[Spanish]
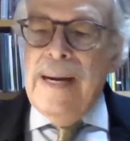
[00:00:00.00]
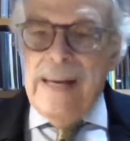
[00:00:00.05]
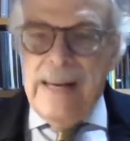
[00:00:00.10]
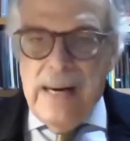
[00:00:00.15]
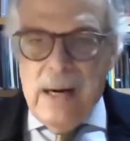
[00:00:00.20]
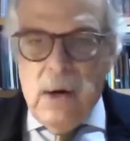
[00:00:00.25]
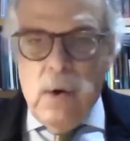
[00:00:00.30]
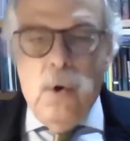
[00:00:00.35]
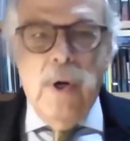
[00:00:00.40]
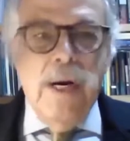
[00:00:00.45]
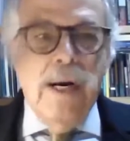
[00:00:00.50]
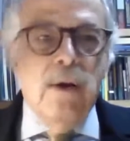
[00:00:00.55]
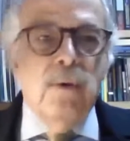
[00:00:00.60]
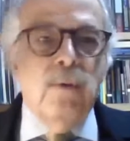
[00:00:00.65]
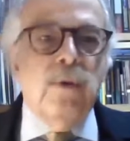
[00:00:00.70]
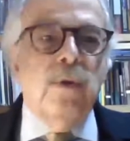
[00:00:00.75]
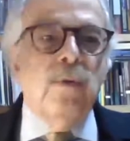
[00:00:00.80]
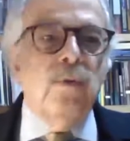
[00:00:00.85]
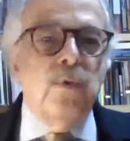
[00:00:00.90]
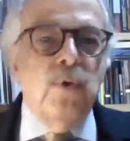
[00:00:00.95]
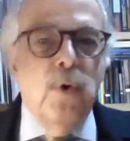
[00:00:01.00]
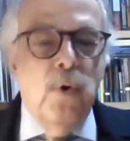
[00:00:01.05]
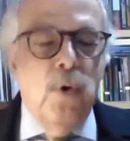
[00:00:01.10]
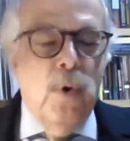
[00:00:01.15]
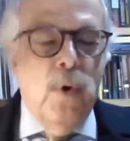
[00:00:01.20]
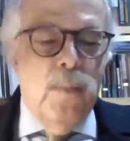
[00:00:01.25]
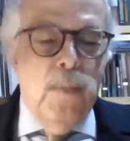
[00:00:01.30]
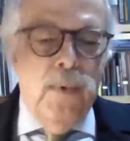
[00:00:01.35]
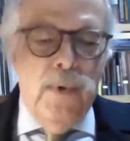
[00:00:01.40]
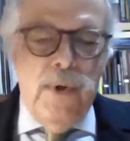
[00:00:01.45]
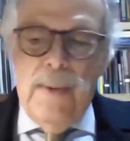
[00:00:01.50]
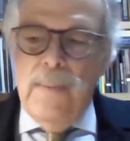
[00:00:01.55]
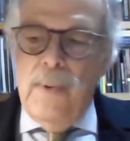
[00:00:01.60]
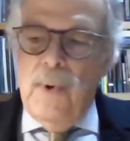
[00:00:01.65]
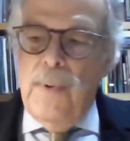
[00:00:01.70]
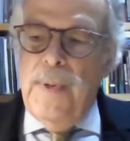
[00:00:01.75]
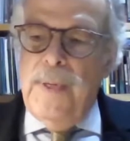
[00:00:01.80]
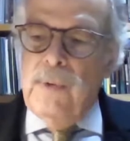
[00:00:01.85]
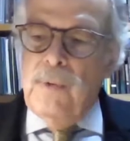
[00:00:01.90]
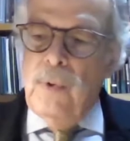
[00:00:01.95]
Recoge la constitución, como ya
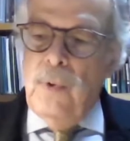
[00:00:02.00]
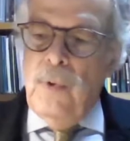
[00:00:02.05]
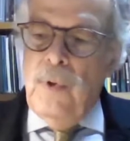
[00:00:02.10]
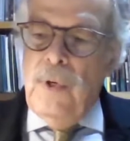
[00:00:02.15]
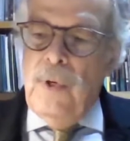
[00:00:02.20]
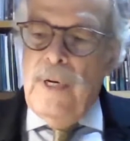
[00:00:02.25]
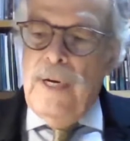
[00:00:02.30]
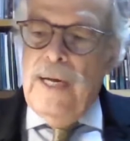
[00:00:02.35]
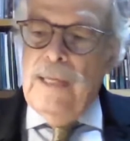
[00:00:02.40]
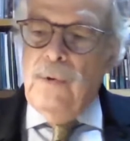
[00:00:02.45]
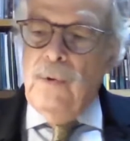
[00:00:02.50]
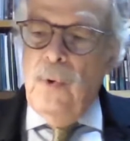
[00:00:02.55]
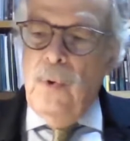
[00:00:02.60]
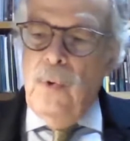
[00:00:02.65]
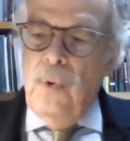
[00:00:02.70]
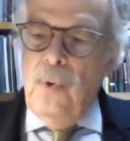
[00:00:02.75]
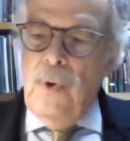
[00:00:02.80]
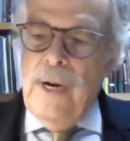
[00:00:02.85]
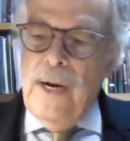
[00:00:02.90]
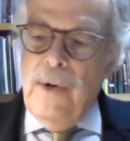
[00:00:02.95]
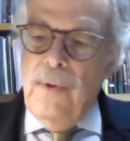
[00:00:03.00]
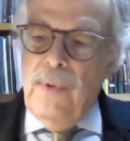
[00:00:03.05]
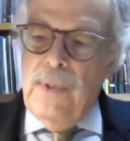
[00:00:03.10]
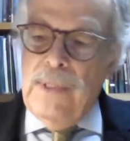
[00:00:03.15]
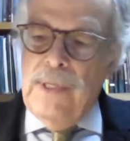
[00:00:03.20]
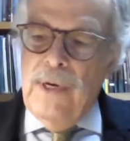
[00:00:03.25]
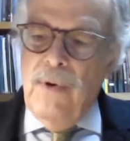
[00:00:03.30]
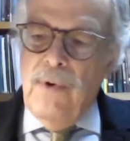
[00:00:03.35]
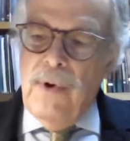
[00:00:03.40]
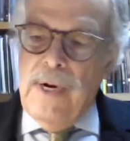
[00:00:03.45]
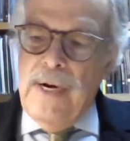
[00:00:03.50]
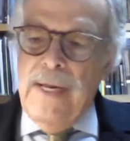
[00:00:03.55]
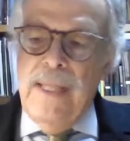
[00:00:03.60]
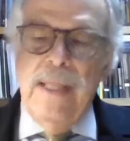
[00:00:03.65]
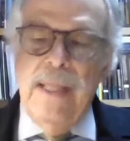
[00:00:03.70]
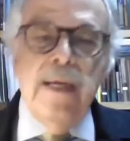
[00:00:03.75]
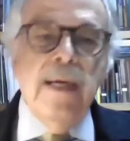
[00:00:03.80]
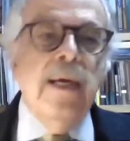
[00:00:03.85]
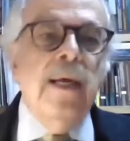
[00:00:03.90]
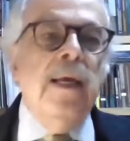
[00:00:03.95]
hemos visto a todo lo largo de esta
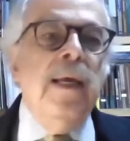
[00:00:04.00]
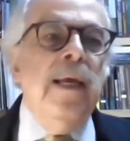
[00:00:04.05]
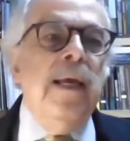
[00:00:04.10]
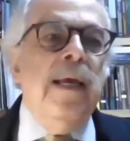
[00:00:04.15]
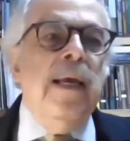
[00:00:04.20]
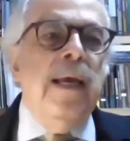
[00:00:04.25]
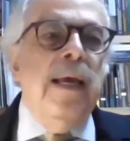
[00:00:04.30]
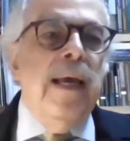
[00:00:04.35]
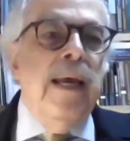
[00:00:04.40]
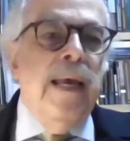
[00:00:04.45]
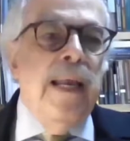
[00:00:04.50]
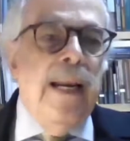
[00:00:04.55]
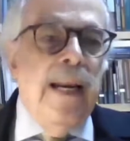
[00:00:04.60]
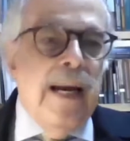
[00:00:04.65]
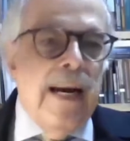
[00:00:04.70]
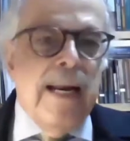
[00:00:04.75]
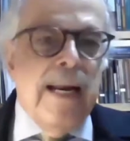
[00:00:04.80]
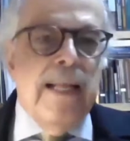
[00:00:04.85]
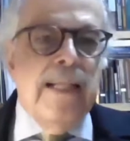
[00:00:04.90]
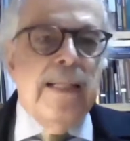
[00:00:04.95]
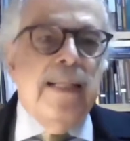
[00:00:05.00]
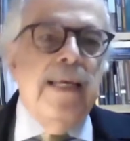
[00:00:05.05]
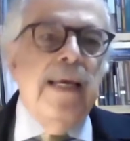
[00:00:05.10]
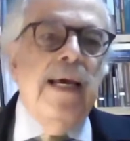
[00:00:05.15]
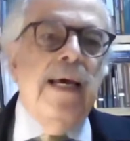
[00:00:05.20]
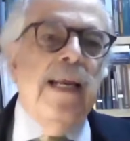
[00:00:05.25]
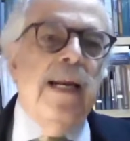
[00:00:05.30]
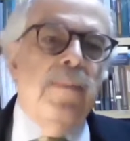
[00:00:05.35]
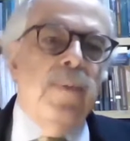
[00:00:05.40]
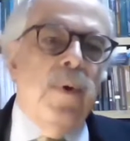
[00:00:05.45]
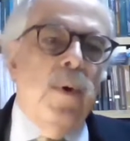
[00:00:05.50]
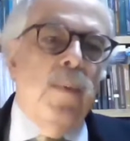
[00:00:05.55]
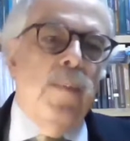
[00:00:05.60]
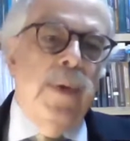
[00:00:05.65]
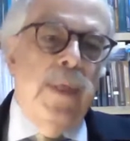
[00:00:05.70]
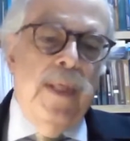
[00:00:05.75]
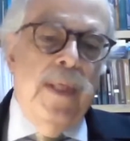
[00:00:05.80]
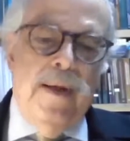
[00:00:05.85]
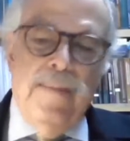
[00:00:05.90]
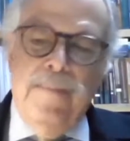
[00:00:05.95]
jornada, es la garantía de la
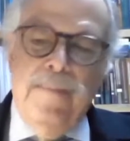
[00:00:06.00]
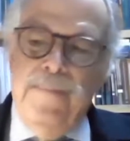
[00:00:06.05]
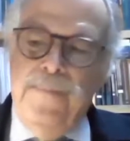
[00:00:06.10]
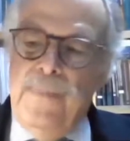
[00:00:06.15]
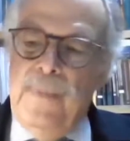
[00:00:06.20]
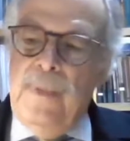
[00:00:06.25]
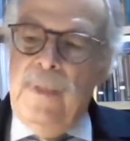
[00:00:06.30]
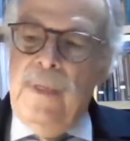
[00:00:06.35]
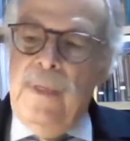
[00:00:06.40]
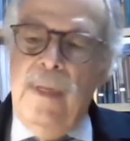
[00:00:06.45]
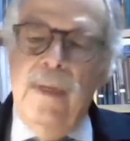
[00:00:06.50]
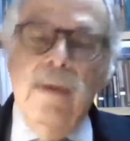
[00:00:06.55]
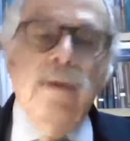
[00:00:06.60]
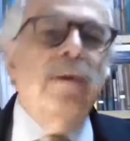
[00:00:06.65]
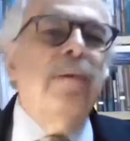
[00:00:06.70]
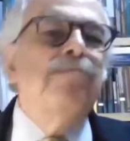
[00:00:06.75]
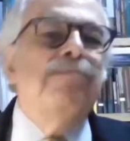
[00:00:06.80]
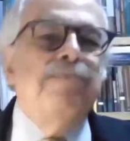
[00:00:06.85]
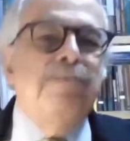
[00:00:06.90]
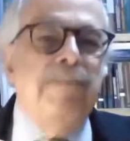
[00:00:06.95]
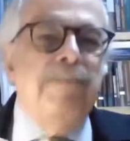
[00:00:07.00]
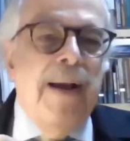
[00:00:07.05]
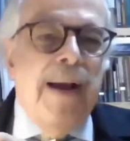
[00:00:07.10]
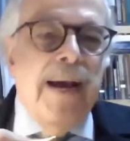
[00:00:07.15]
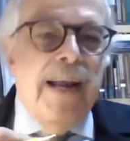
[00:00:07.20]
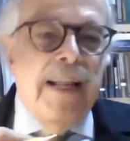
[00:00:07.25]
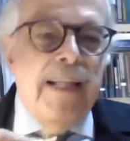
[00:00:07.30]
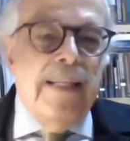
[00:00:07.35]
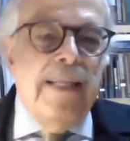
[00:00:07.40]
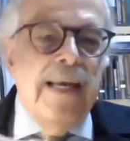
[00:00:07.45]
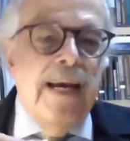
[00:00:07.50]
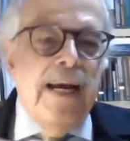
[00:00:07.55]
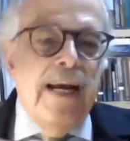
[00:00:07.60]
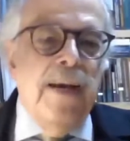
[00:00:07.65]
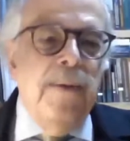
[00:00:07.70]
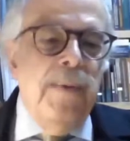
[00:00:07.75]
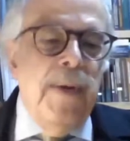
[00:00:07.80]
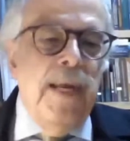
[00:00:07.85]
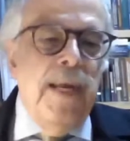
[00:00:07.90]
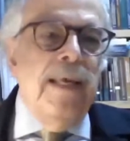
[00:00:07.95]
propiedad. Garantía
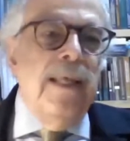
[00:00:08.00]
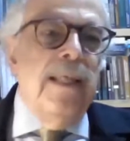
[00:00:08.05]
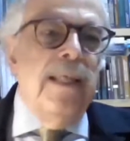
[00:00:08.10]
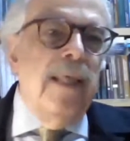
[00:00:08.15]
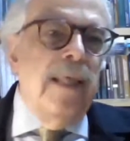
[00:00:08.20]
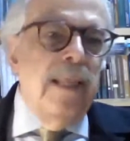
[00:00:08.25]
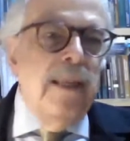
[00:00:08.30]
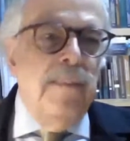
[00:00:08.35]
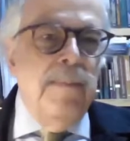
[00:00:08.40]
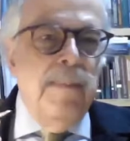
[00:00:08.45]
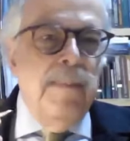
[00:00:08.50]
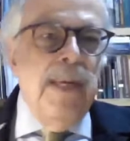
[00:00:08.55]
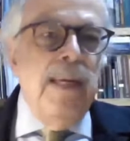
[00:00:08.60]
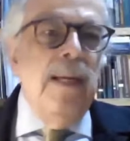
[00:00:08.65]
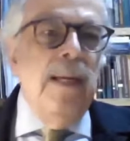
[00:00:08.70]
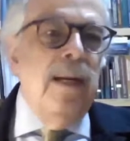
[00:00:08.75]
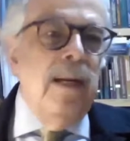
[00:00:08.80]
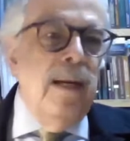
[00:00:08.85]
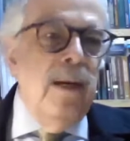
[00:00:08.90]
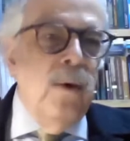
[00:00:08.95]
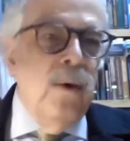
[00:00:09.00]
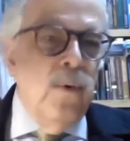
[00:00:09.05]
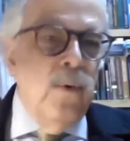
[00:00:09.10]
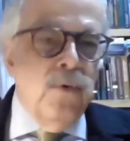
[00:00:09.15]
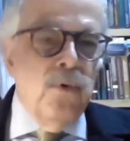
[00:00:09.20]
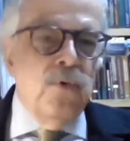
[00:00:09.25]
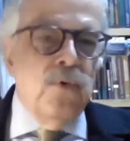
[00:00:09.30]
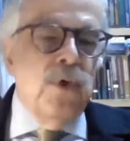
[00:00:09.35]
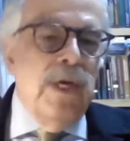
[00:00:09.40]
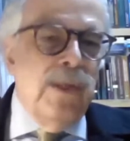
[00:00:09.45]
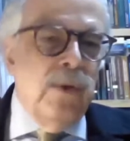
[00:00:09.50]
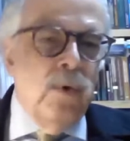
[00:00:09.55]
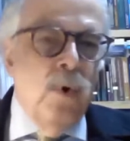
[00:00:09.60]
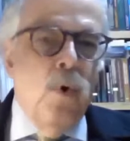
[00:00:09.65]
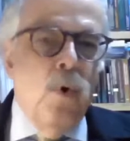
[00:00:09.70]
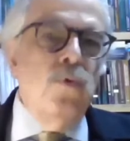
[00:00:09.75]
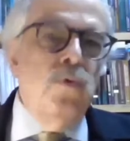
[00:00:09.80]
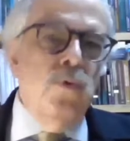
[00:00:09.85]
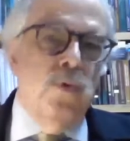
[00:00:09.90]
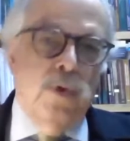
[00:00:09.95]
que viene desde
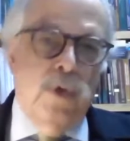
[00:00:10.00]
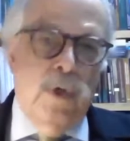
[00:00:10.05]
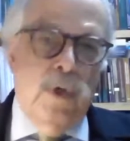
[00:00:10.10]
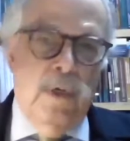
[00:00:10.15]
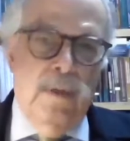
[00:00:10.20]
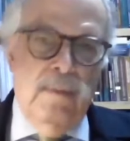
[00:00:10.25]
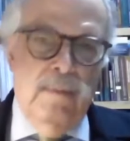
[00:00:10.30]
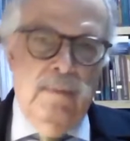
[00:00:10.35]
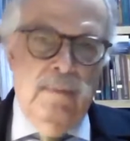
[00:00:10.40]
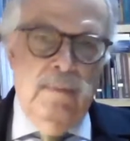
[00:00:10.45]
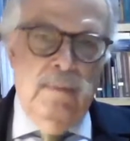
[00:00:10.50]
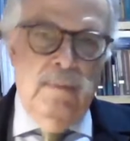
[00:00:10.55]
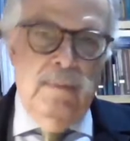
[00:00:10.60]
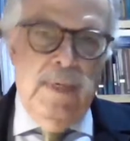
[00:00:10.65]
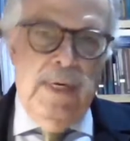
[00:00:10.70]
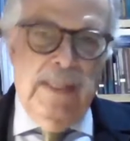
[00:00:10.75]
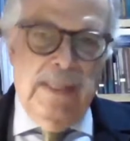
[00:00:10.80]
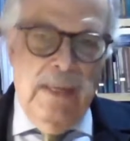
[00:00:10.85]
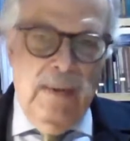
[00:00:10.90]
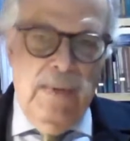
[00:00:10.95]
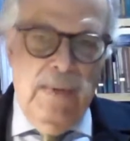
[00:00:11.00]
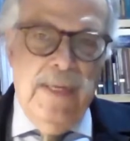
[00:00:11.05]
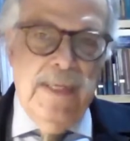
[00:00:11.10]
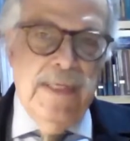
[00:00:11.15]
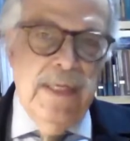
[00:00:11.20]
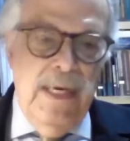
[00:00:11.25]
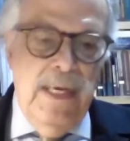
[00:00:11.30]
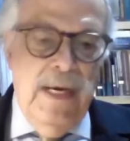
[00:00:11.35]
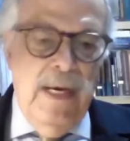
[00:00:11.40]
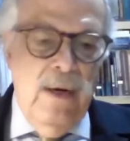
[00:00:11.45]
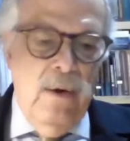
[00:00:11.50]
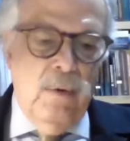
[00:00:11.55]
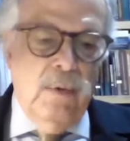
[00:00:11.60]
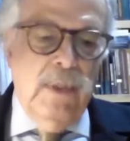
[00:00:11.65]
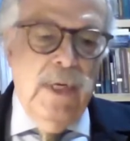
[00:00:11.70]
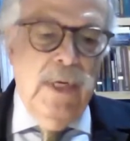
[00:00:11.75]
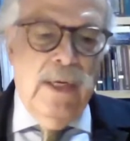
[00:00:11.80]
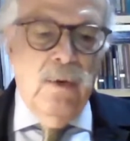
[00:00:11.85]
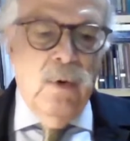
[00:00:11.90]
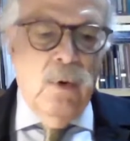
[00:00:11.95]
1811 establecida en
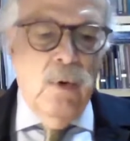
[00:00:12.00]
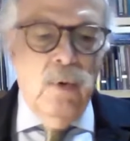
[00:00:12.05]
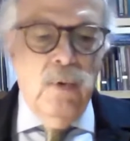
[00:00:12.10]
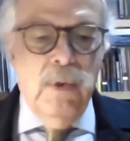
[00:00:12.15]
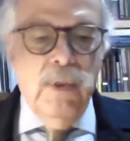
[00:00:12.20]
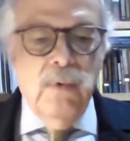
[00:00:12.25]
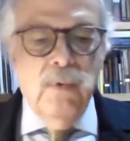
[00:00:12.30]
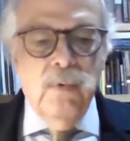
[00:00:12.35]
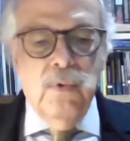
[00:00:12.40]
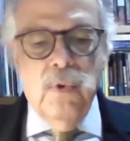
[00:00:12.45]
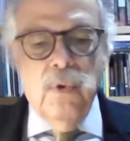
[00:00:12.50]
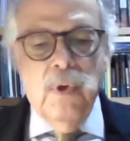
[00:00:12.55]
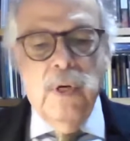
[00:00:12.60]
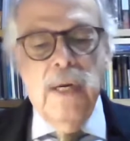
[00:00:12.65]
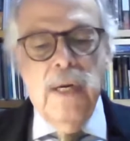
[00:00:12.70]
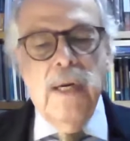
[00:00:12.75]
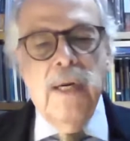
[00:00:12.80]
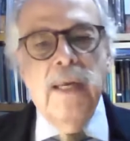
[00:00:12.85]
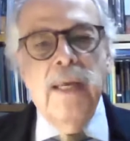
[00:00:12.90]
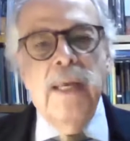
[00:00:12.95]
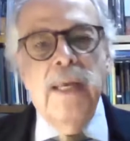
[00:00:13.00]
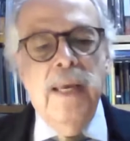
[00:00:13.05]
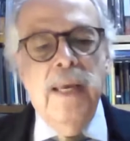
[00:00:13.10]
los textos constitucionales